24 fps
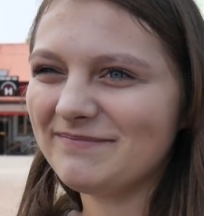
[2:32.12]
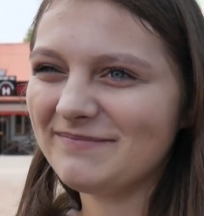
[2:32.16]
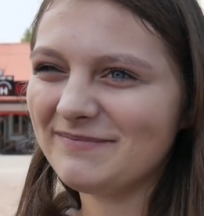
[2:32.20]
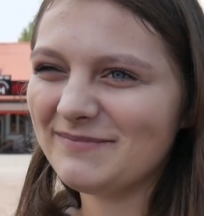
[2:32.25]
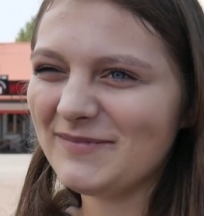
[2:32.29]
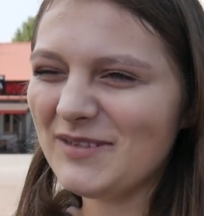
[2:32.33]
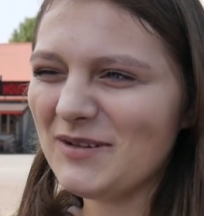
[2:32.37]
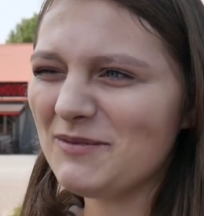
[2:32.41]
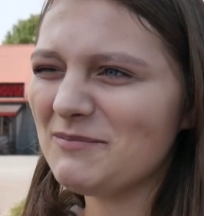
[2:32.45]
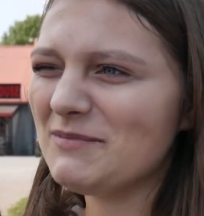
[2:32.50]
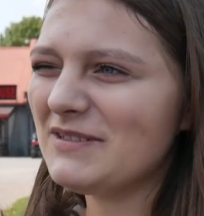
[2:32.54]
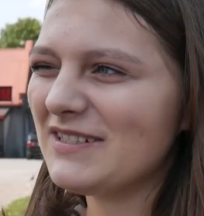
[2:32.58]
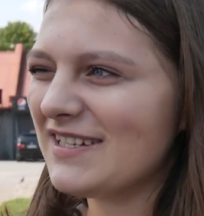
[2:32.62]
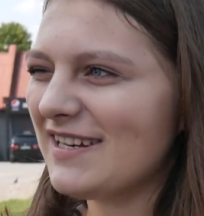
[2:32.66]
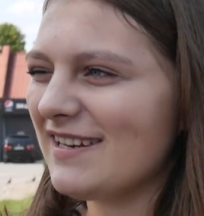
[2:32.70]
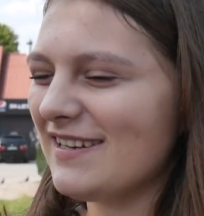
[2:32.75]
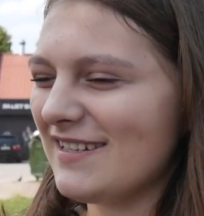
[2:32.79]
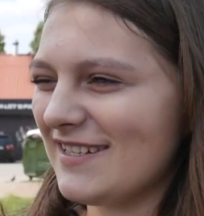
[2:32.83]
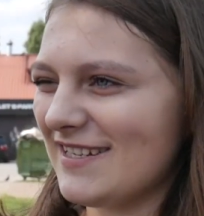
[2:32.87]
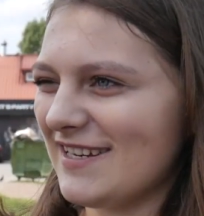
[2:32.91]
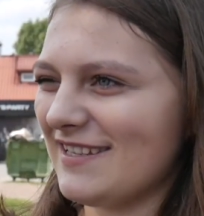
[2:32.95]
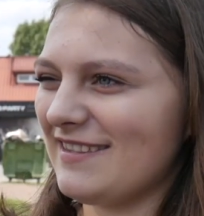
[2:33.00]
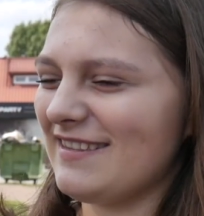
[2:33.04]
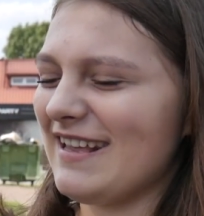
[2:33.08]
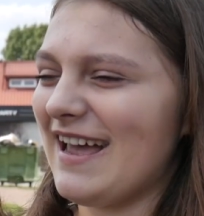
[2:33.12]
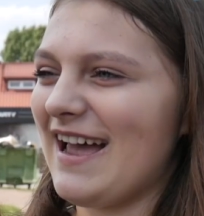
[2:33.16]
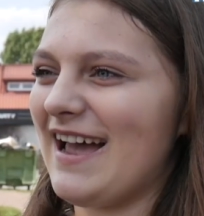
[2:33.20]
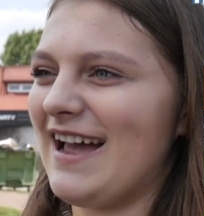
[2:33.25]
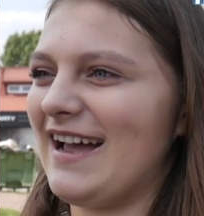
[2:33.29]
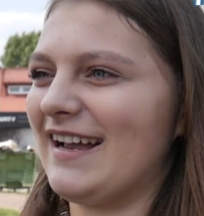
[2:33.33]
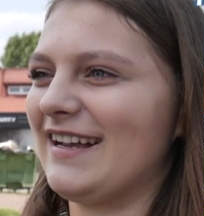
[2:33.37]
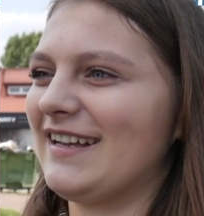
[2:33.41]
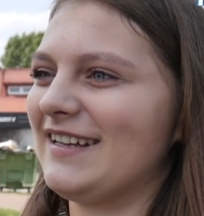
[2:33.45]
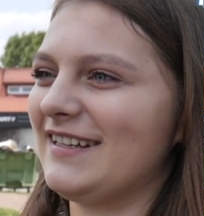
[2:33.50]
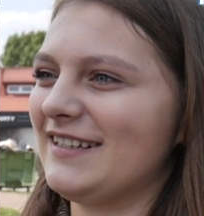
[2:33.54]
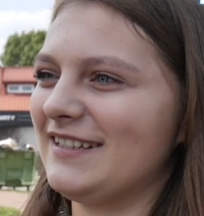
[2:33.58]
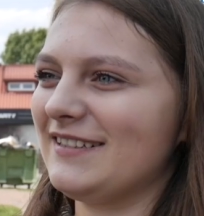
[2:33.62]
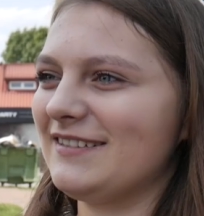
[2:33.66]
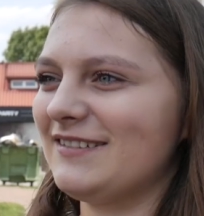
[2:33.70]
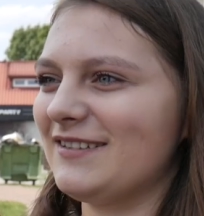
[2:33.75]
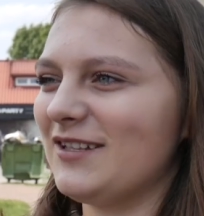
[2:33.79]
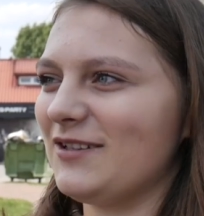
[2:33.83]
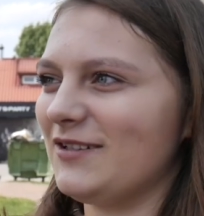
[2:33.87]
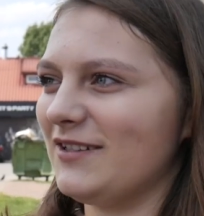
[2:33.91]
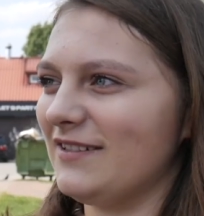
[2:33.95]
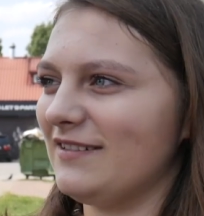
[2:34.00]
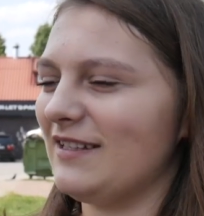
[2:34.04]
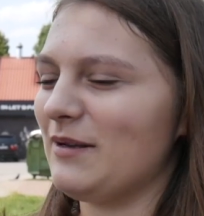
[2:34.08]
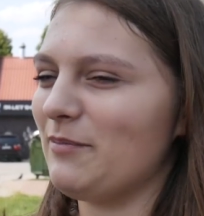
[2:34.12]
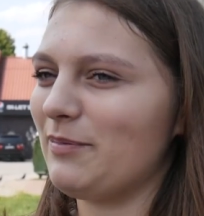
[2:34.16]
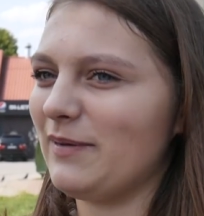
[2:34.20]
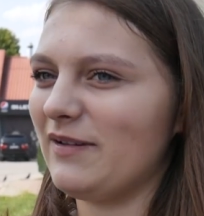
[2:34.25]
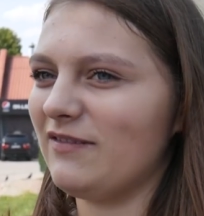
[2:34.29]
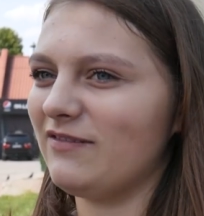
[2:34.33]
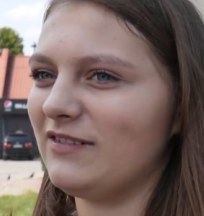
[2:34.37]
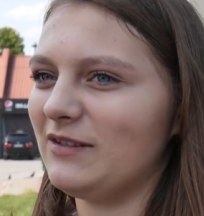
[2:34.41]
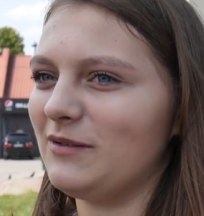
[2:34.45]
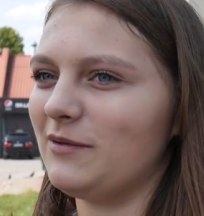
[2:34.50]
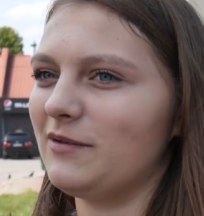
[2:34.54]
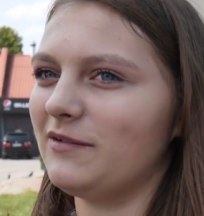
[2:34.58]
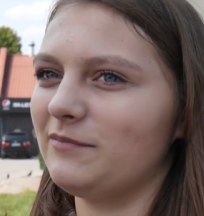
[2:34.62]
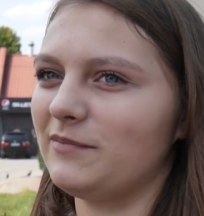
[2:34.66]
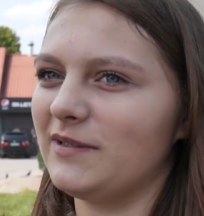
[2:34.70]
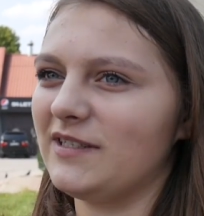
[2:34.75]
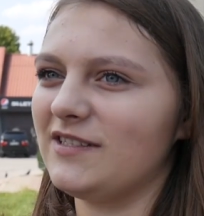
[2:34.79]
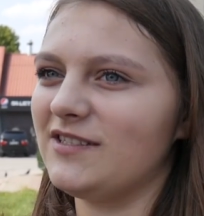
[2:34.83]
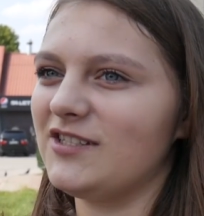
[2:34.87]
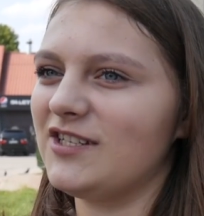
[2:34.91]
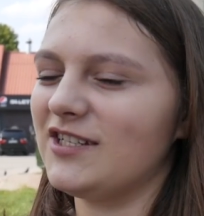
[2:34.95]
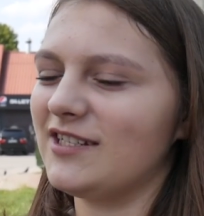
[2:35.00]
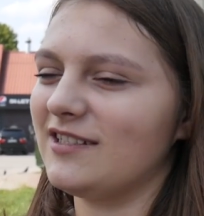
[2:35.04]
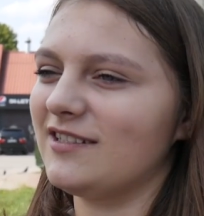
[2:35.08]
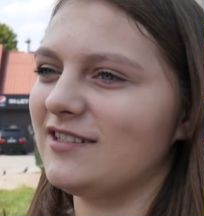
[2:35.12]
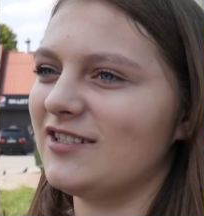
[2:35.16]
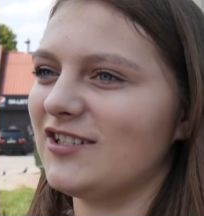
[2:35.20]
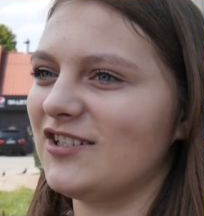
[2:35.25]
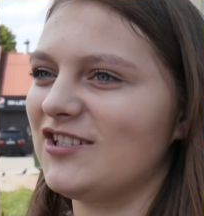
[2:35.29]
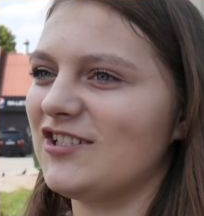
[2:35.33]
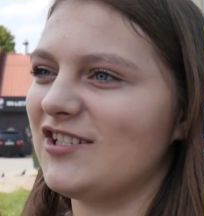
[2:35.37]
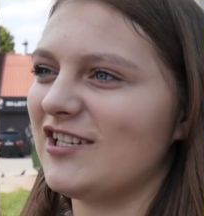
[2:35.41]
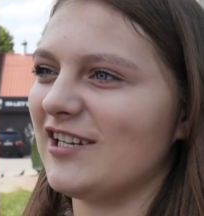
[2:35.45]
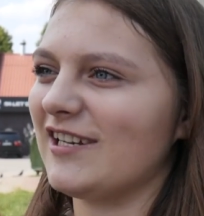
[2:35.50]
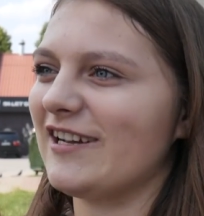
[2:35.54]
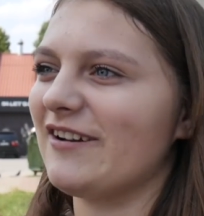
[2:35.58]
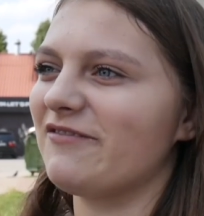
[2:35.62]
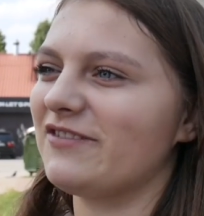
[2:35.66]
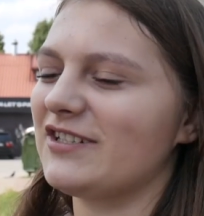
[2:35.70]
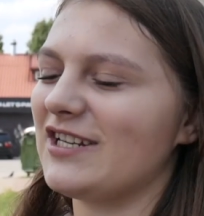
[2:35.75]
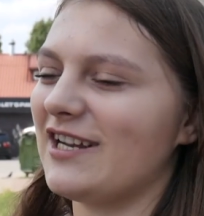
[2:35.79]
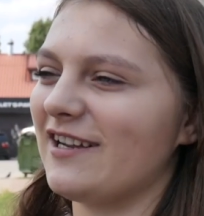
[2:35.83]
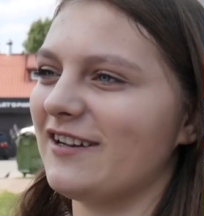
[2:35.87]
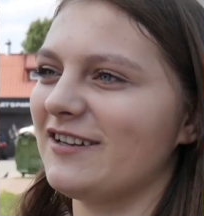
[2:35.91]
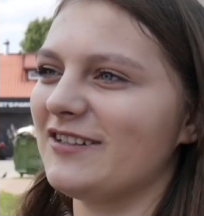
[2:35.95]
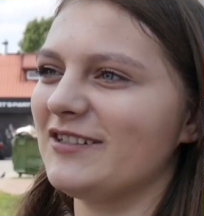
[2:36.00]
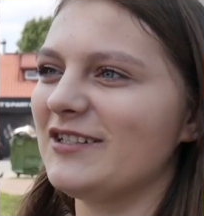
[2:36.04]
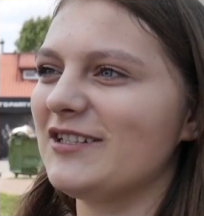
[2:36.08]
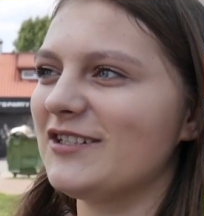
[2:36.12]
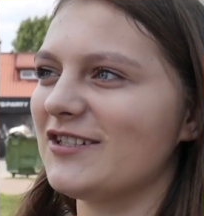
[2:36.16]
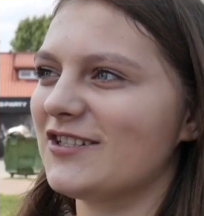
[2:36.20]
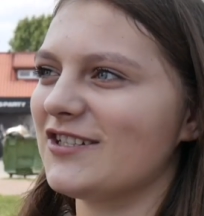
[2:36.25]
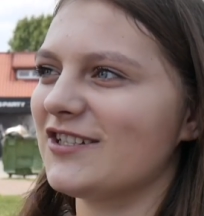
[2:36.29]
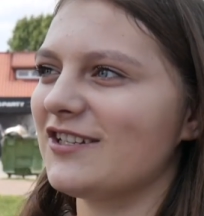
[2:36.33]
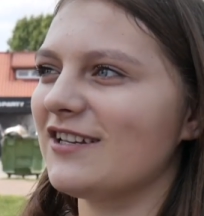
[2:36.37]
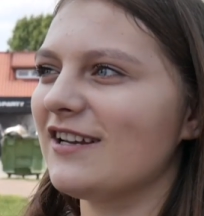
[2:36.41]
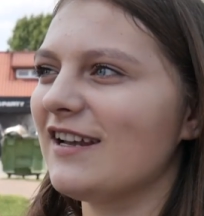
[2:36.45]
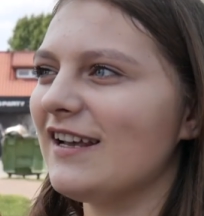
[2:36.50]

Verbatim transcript: No myślę, że tak. To na pewno będzie coś ciekawszego niż